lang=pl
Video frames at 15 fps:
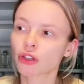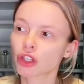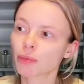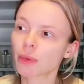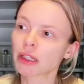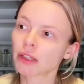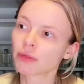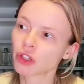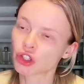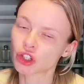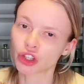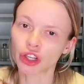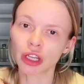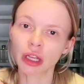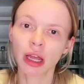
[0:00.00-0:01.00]
Bardzo
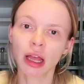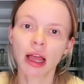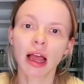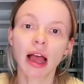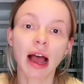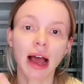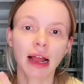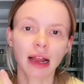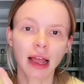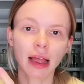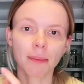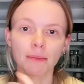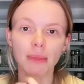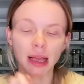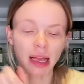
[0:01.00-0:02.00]
specyficzny,
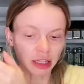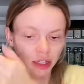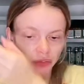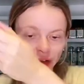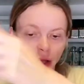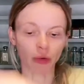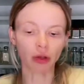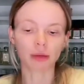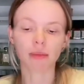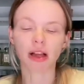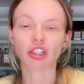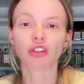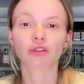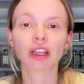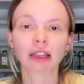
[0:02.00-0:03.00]
ale mega
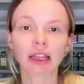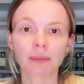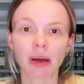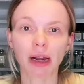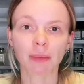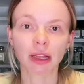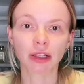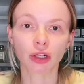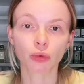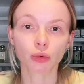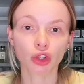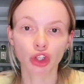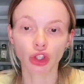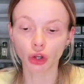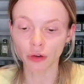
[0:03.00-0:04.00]
trwały. Ma świetne
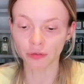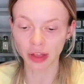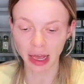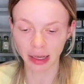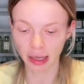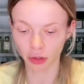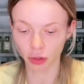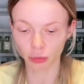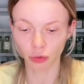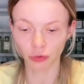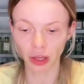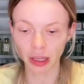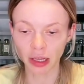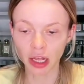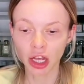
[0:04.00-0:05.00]
parametry użytkowe, jak ja
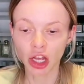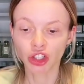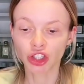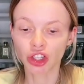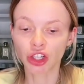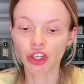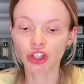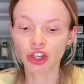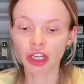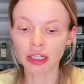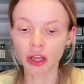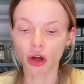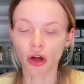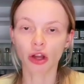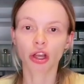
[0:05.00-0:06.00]
to mówię.
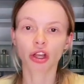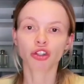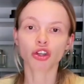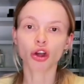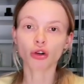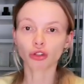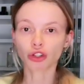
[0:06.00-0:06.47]
Czyli, że co?